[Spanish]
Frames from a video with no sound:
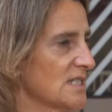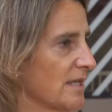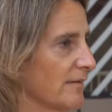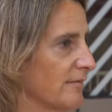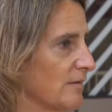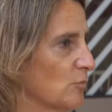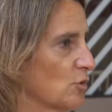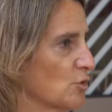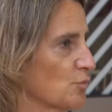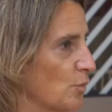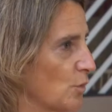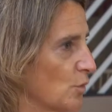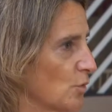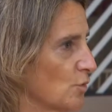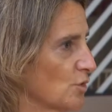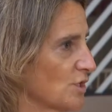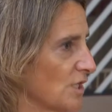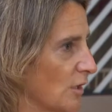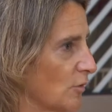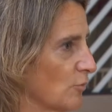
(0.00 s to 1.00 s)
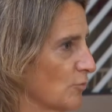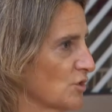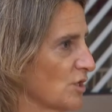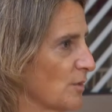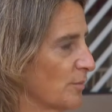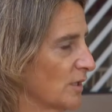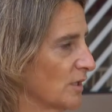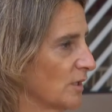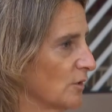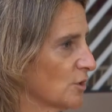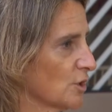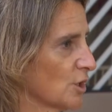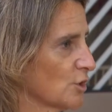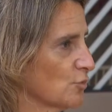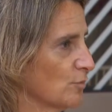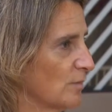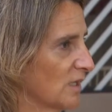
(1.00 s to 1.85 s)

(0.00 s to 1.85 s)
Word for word: Sabemos poco, si algo hemos aprendido es que es